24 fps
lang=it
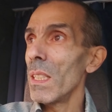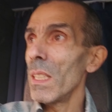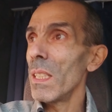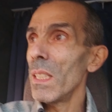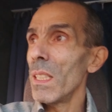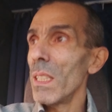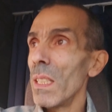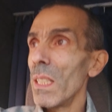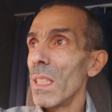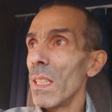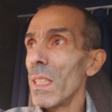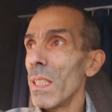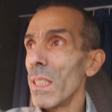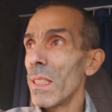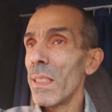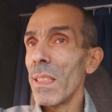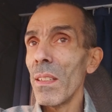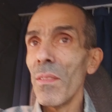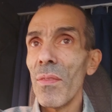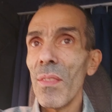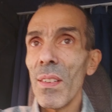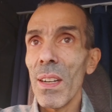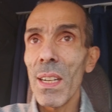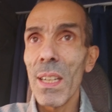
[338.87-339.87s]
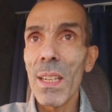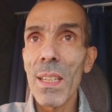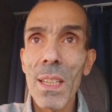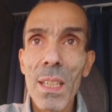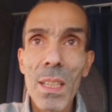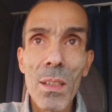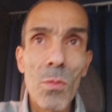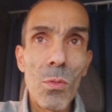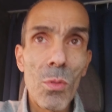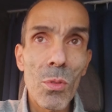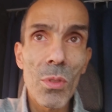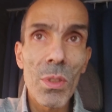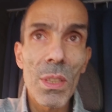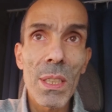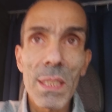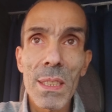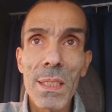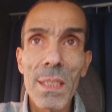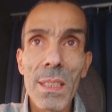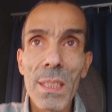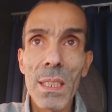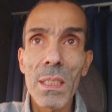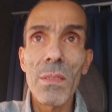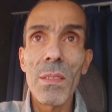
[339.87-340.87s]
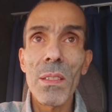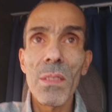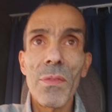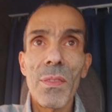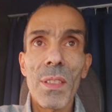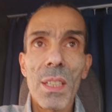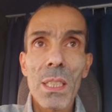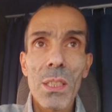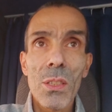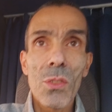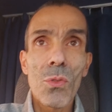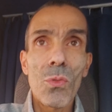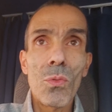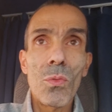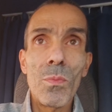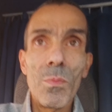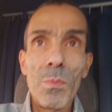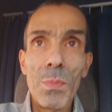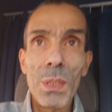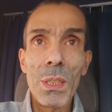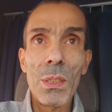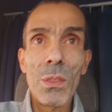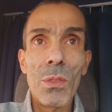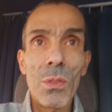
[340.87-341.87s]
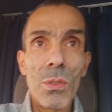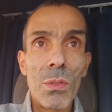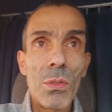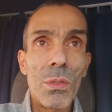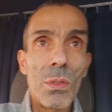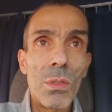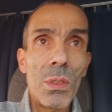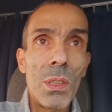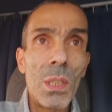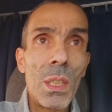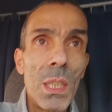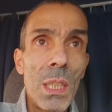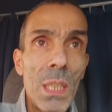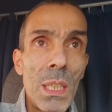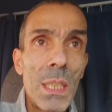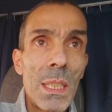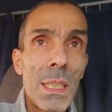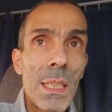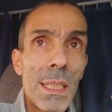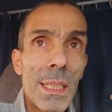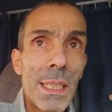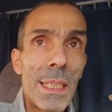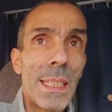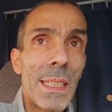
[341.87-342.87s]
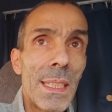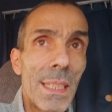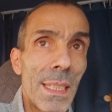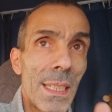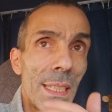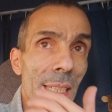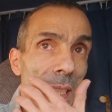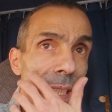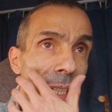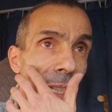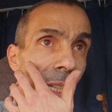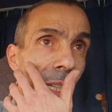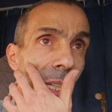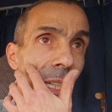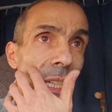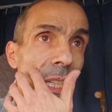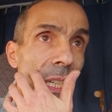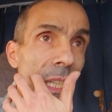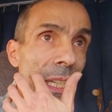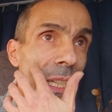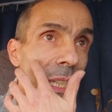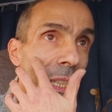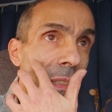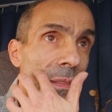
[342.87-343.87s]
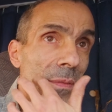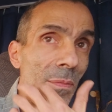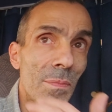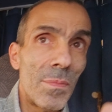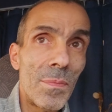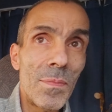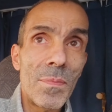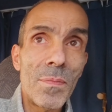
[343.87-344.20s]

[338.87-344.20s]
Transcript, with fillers: e, e te fa il lavoro che te deve fare subito senza,